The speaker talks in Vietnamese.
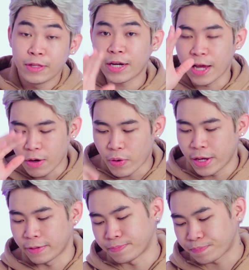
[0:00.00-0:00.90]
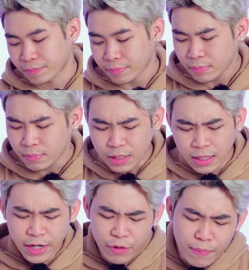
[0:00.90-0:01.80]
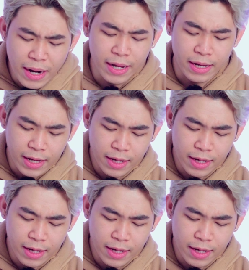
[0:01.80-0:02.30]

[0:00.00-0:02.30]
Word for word: thiết kế ngoại hình. Nếu như bạn để ý